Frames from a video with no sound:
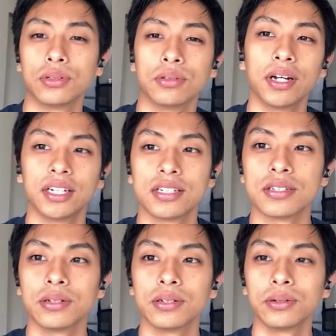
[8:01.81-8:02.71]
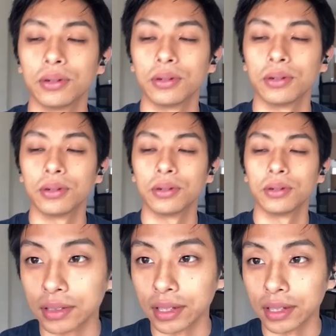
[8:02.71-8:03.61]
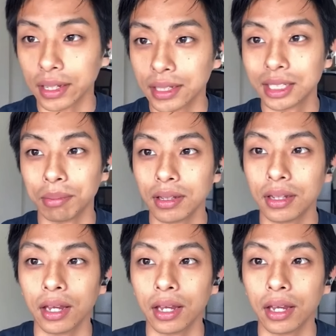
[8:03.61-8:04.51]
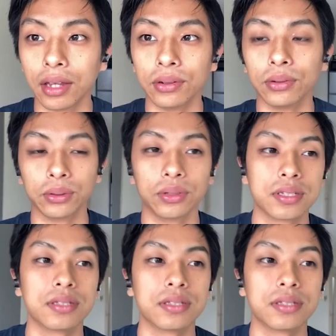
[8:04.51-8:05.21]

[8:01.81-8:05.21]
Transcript: ルーワイヤーズの、えー、マイクで喋っている音です。